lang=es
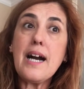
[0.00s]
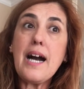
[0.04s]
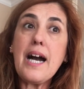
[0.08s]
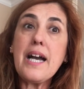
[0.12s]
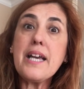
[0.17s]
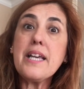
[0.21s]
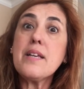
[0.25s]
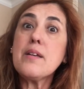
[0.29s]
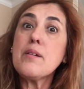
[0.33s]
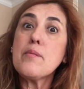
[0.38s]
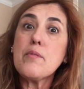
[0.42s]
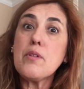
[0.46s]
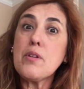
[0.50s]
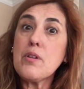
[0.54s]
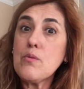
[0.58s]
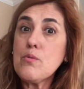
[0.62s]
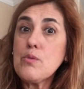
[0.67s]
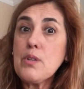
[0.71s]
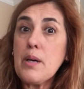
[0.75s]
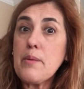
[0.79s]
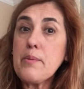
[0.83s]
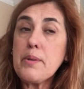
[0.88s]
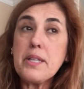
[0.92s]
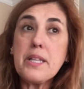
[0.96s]
hay
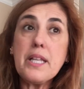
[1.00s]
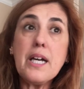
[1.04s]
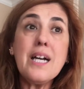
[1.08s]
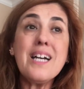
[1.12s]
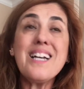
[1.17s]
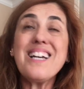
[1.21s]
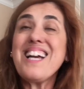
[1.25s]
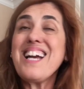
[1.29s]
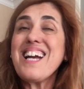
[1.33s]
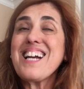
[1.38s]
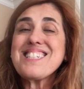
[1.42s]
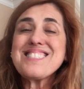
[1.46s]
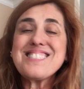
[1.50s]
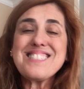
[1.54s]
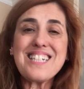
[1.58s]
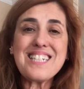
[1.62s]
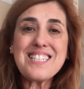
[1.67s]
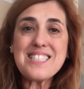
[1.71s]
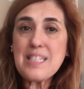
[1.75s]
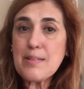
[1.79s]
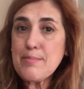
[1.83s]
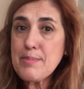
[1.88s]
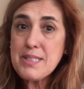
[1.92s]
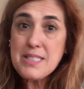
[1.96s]
una vida
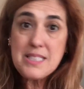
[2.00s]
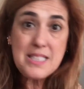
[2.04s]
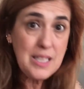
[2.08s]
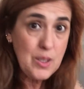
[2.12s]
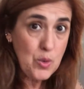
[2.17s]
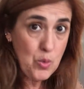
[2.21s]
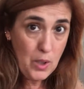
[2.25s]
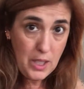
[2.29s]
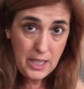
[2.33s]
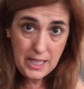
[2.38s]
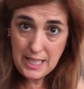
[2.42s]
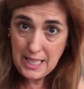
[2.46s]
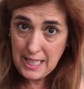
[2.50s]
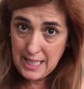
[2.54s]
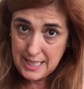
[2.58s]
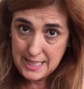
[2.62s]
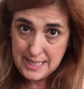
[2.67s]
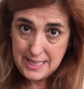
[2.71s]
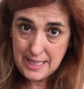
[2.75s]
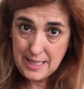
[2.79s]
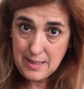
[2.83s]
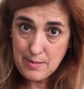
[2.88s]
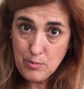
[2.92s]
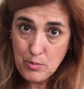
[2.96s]
exactamente igual que la que
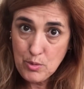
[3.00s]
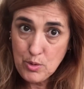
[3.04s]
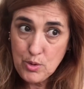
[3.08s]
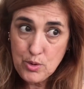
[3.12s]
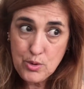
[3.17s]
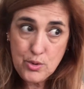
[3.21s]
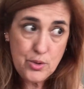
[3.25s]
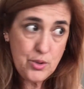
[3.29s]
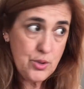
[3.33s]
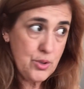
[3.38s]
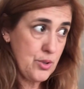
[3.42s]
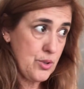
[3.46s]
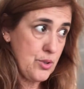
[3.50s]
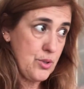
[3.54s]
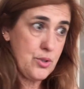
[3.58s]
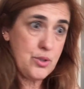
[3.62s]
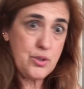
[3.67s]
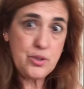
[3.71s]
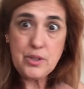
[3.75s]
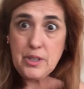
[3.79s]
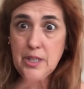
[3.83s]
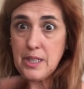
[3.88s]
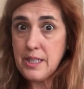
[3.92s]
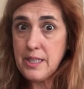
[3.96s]

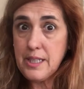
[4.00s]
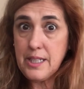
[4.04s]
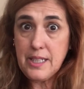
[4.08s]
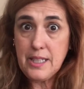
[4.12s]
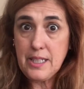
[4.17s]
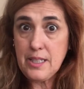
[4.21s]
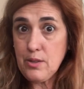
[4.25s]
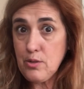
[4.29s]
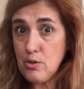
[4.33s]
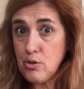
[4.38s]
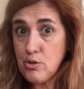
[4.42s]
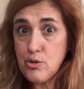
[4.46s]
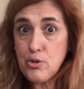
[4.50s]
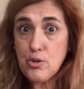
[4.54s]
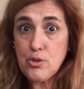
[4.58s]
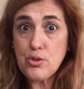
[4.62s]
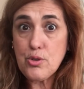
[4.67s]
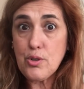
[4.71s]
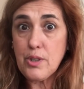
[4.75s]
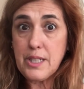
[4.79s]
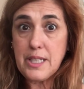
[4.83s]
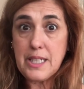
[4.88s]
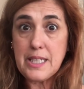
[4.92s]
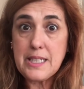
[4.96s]
tenemos en,
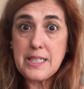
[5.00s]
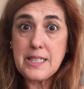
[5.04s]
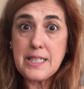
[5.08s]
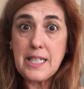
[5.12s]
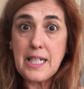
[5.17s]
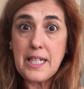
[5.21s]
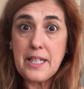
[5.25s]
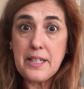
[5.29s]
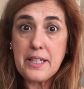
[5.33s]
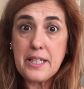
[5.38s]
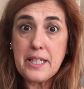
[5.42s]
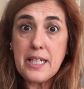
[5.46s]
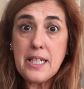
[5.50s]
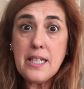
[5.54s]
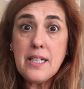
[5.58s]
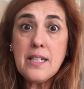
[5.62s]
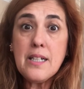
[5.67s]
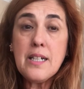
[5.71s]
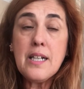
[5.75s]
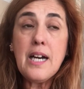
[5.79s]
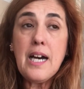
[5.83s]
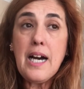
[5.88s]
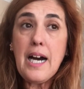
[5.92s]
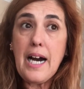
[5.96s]
nosotros en el día a día.
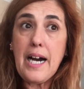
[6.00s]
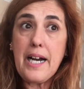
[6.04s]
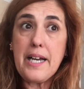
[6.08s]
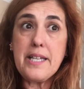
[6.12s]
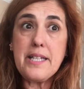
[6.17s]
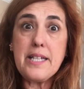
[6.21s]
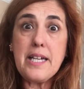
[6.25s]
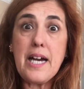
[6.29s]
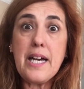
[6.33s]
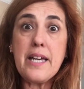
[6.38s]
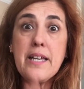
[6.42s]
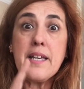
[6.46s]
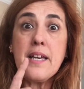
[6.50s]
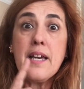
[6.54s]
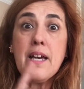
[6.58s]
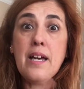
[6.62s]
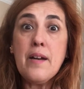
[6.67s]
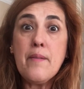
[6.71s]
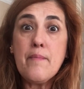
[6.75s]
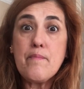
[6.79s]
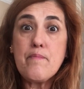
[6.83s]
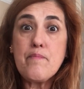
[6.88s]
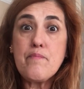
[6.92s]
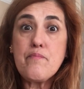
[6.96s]
Ahí hay,
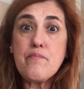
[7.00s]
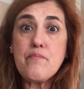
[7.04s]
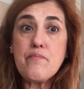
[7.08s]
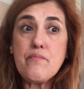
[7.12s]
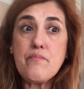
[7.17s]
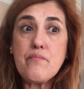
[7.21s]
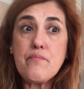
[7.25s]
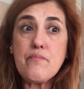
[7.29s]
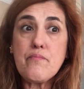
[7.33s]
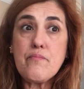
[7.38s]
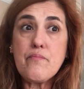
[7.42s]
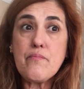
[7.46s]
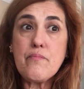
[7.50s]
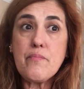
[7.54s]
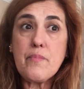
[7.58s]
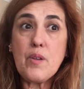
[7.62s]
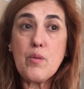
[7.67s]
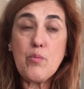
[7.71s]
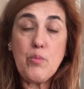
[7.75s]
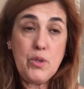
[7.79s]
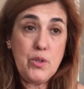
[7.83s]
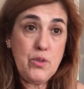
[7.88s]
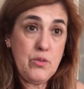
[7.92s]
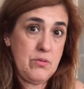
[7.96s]
mm,
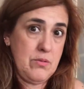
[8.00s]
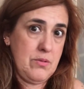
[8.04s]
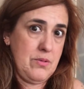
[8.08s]
bueno,